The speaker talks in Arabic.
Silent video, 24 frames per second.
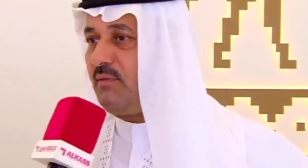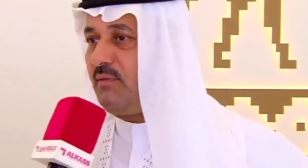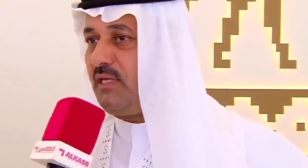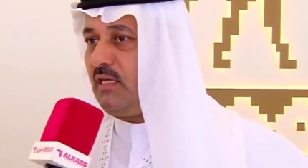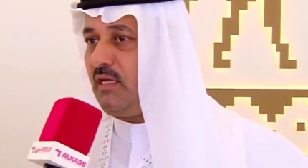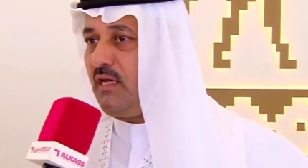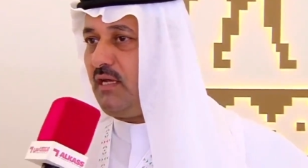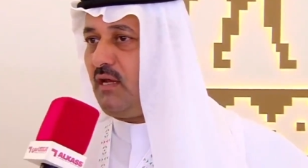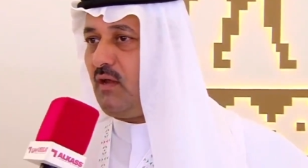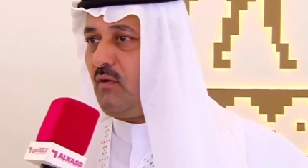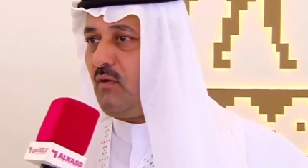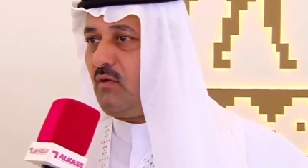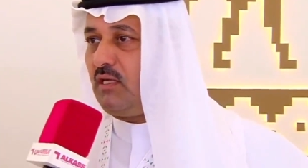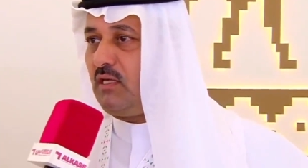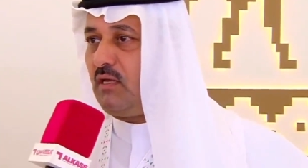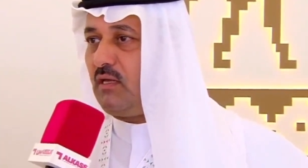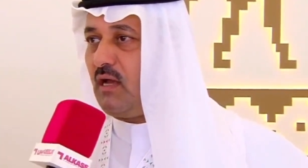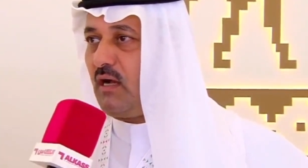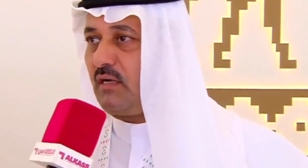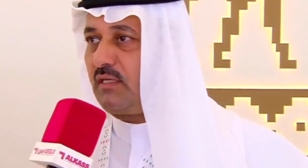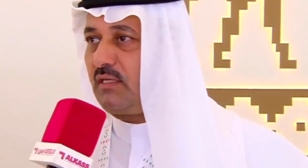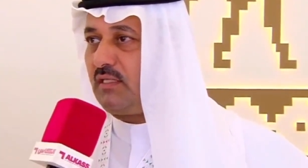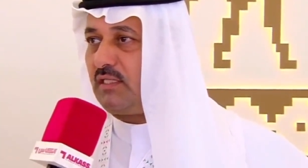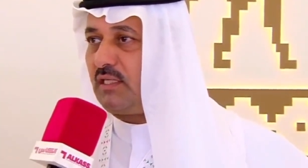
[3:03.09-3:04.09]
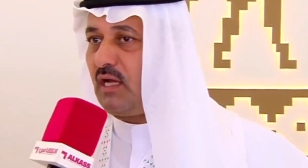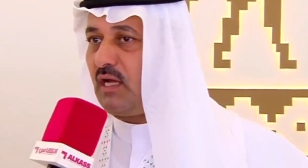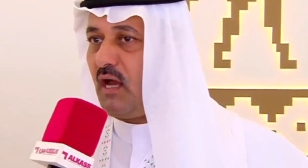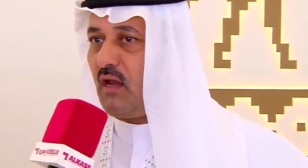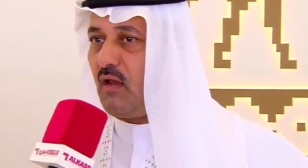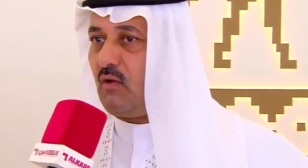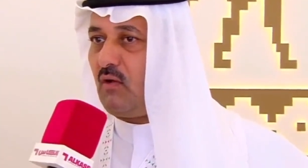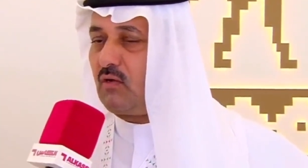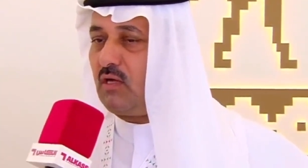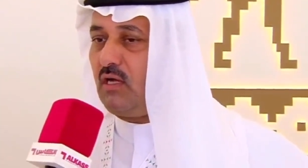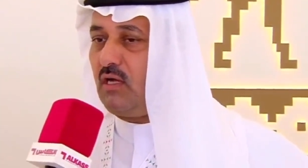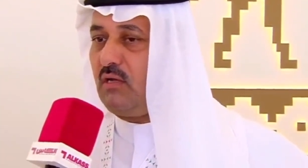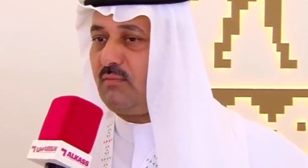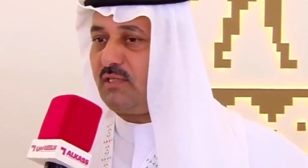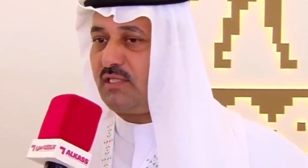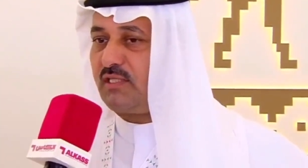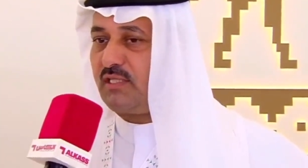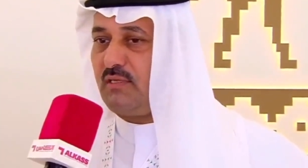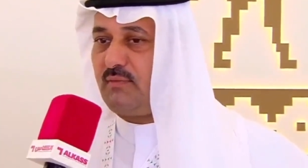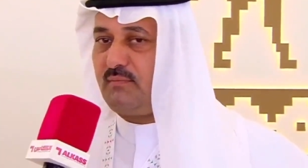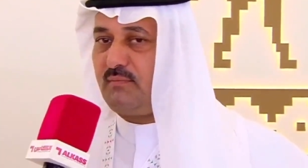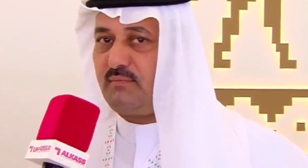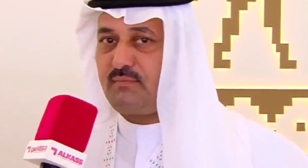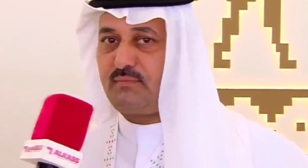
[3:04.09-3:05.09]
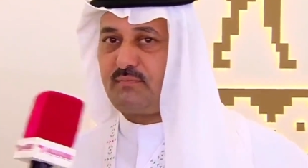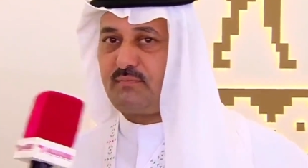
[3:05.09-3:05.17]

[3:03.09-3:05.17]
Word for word: امين حنا وياك ان شاء الله وكل مسلم.